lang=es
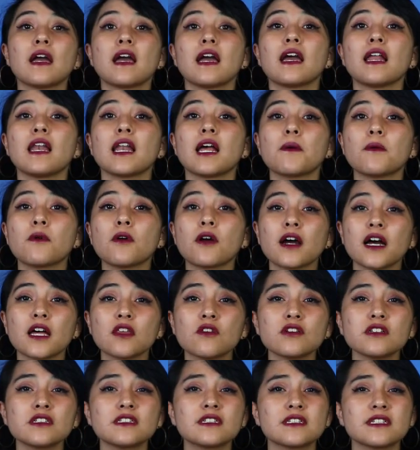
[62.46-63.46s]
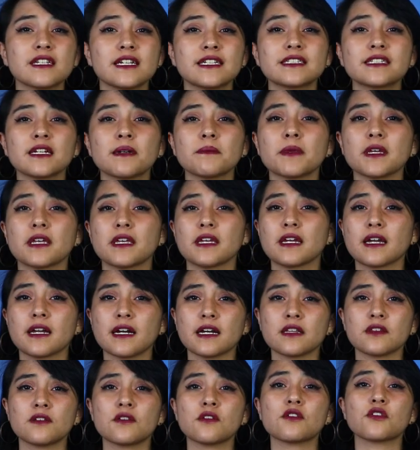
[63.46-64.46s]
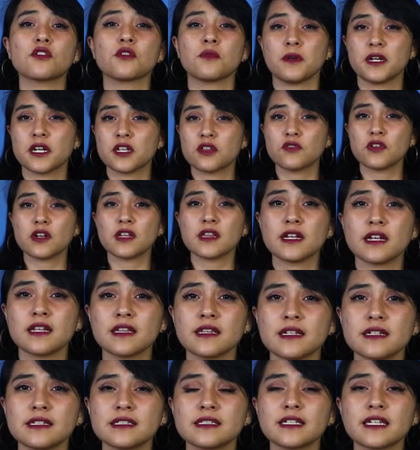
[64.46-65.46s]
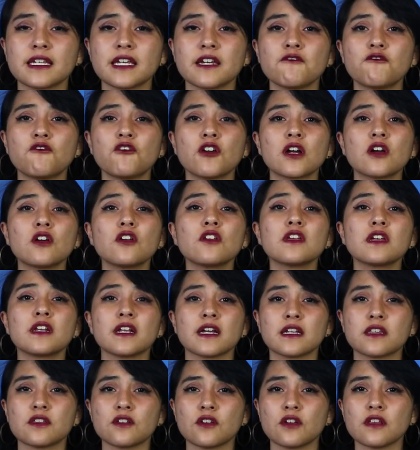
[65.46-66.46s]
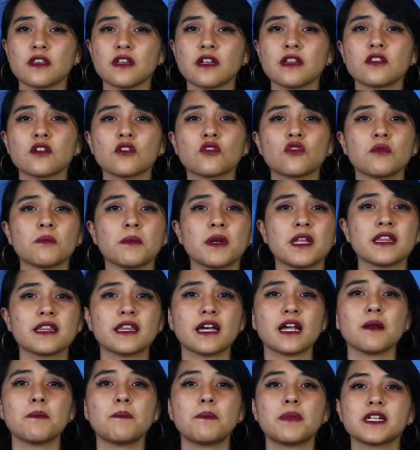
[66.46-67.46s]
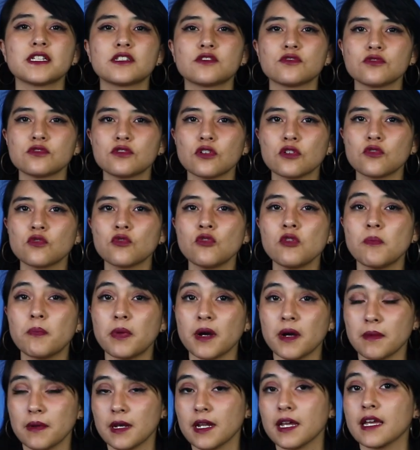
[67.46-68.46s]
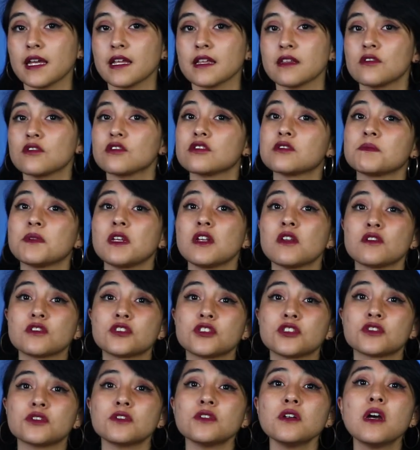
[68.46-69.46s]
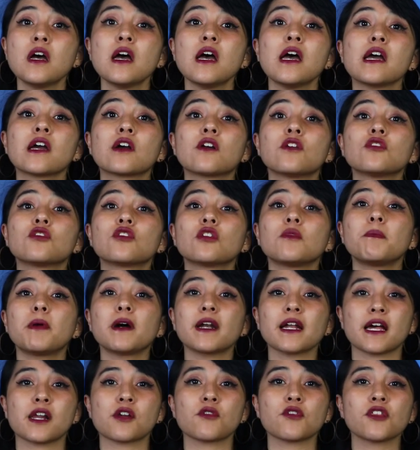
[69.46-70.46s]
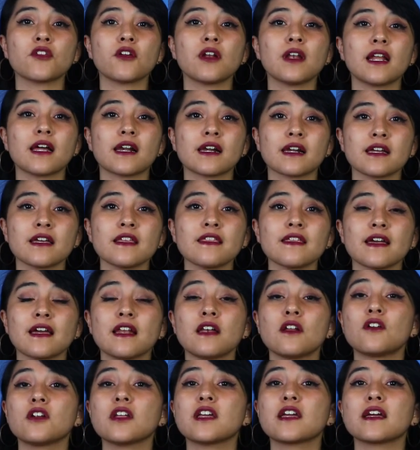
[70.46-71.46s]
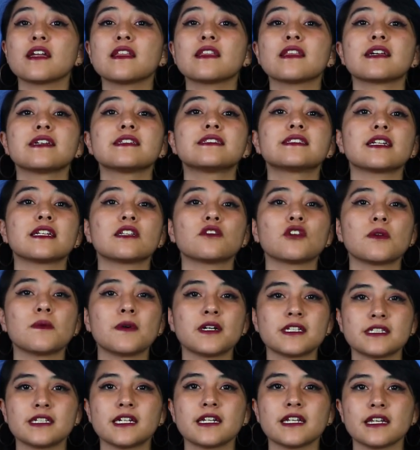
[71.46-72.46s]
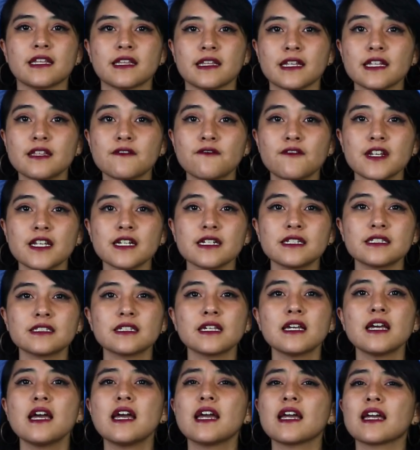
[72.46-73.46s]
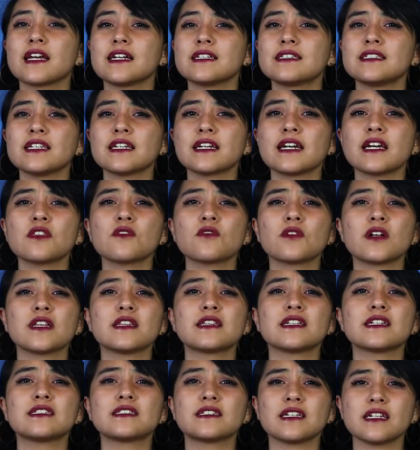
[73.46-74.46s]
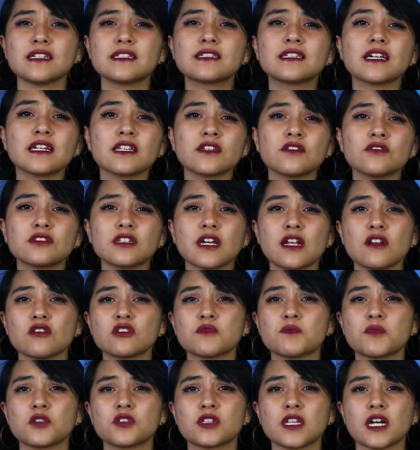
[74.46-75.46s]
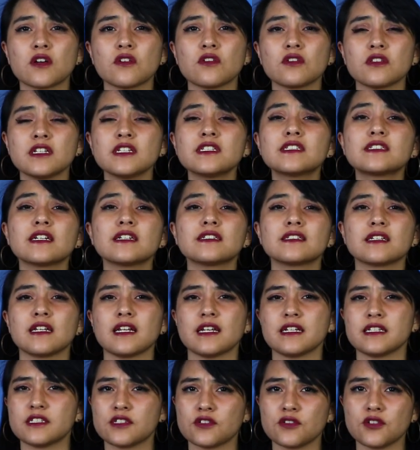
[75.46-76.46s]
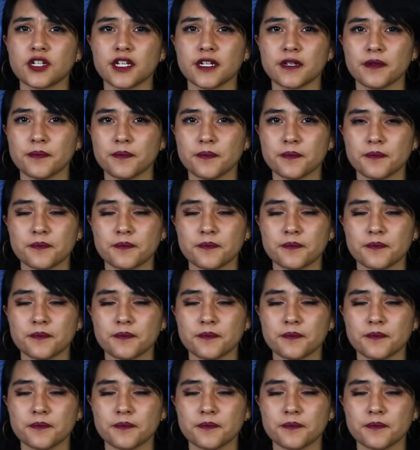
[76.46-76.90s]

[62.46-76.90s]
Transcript: El abogado y cineasta mexicano Roberto Hernández, quien fue codirector del documental Presunto Culpable en 2008, contó para Ruido en la Red el origen de esta nueva serie en Netflix que sigue durante seis años a los protagonistas de la historia.